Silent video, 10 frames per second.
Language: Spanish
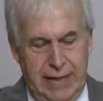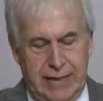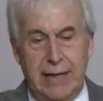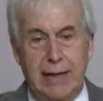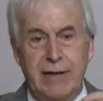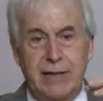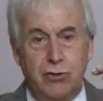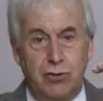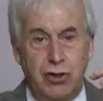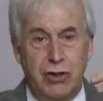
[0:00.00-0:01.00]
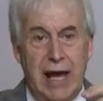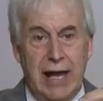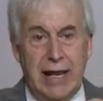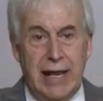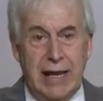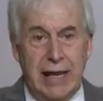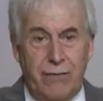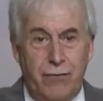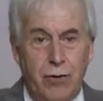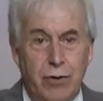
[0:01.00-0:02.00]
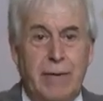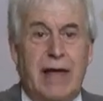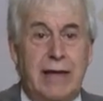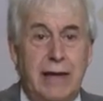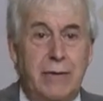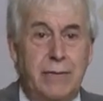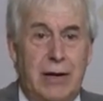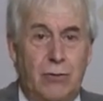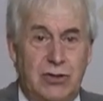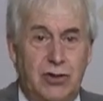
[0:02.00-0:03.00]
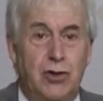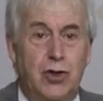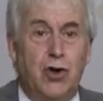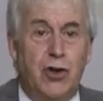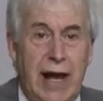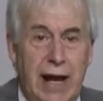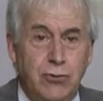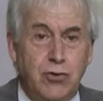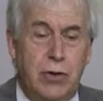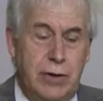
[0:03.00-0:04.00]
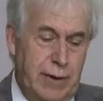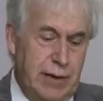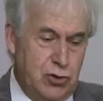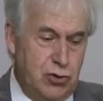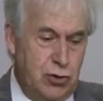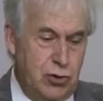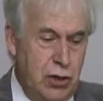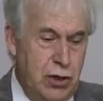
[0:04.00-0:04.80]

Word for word: este elemento yo le agregue formas de evaluación o de autoevaluación